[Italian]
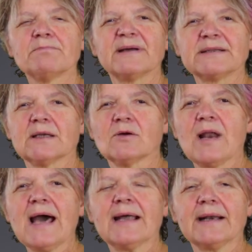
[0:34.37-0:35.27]
in
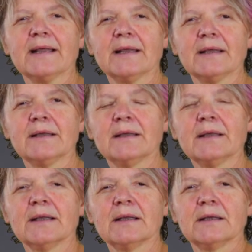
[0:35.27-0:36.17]
particolare
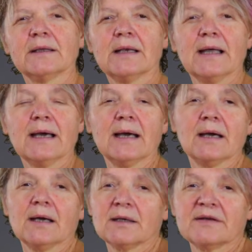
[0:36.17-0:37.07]

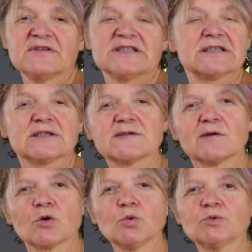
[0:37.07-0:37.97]
la rivisitazione